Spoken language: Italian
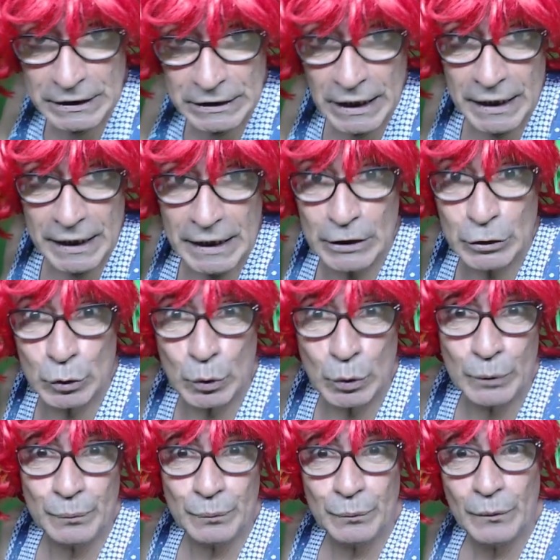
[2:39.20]
c'è questo
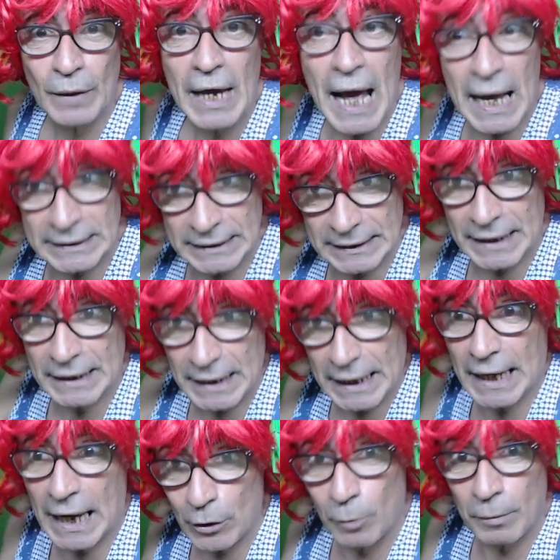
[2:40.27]
a ah,
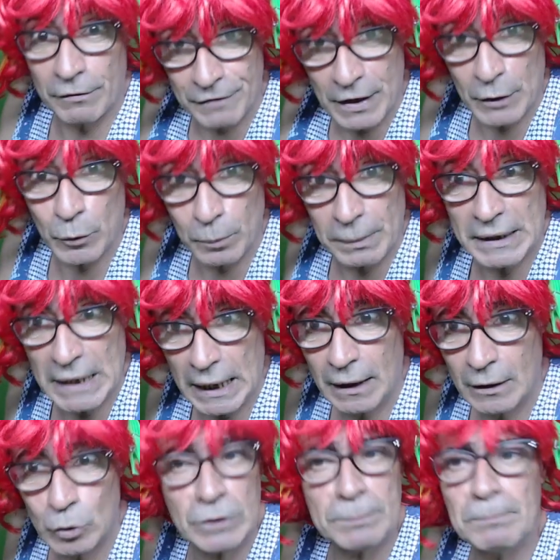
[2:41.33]
sentire che io mi fa
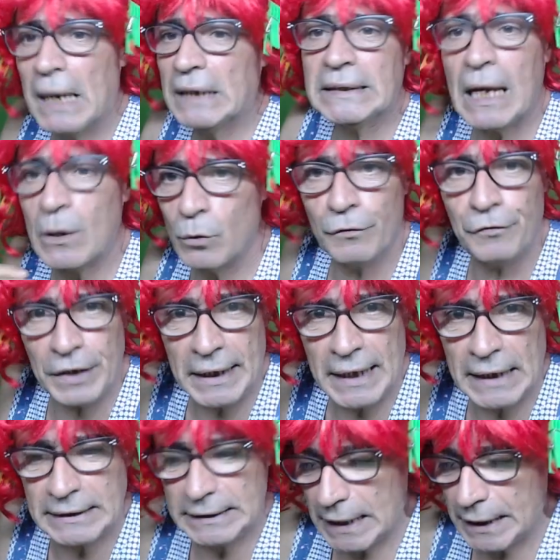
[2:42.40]
vedere ma sta
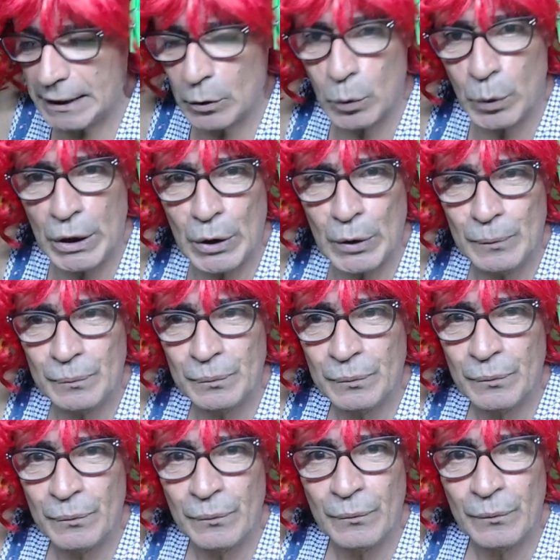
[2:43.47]
conferenza dico io
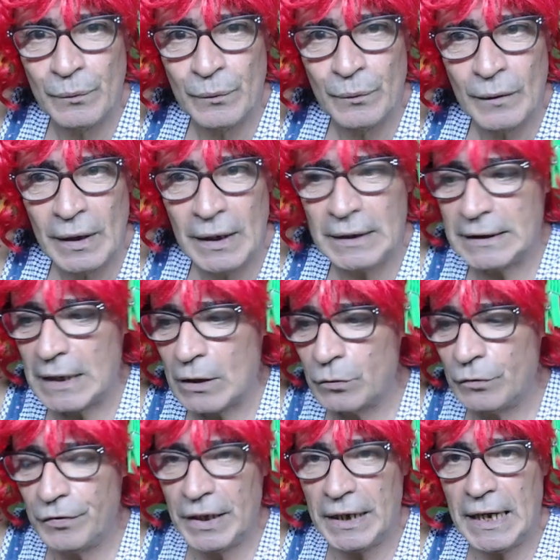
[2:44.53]
sta
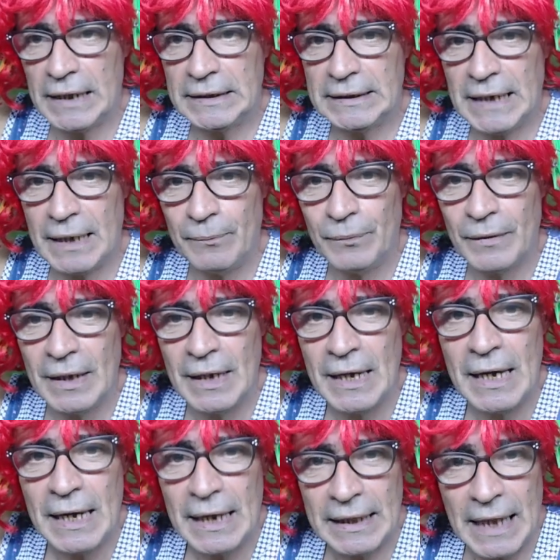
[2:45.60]
conferenza
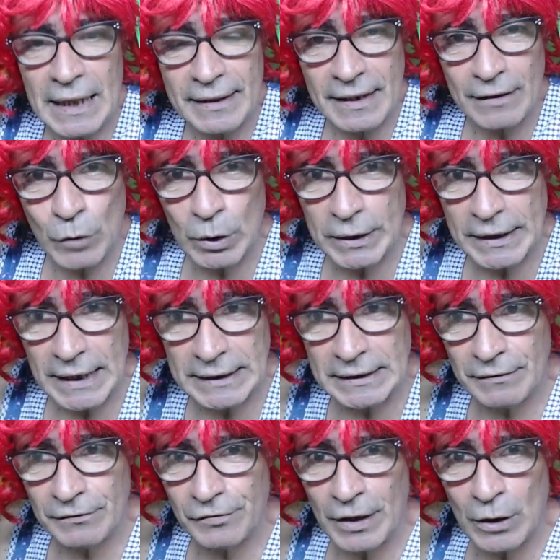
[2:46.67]
l'altra volta
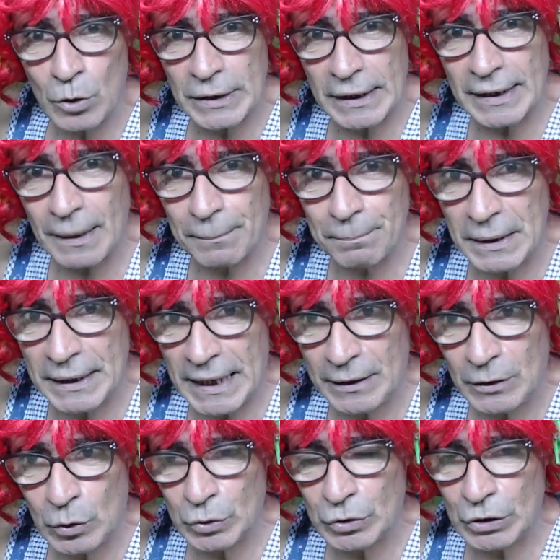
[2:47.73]
si infilò nel
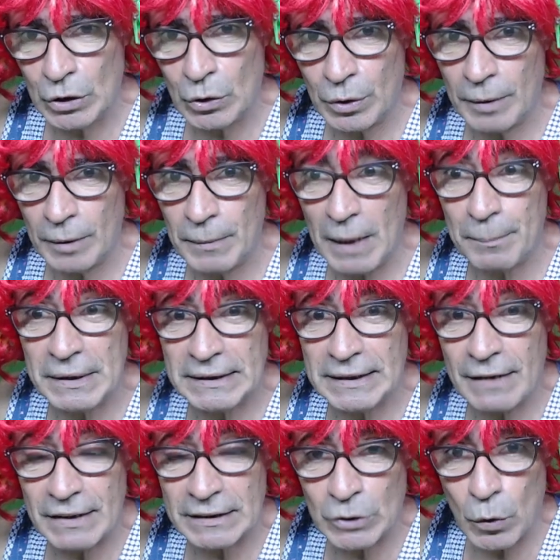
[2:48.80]
gabinetto signori miei mi
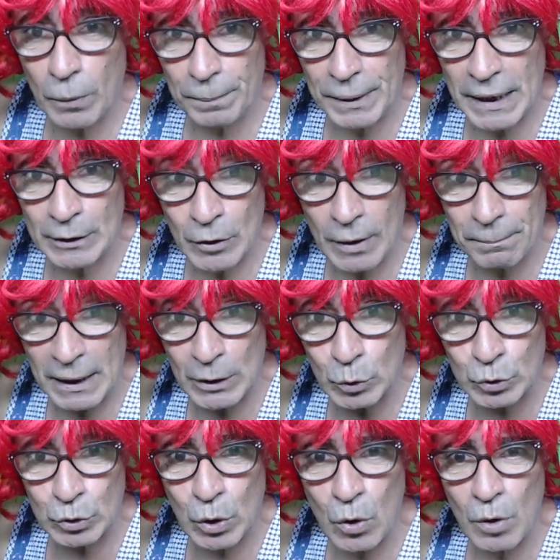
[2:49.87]
stava scoppiando a me
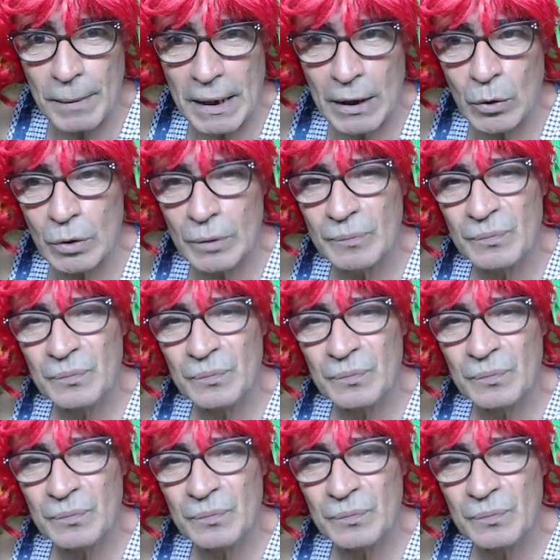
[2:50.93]
lo stomaco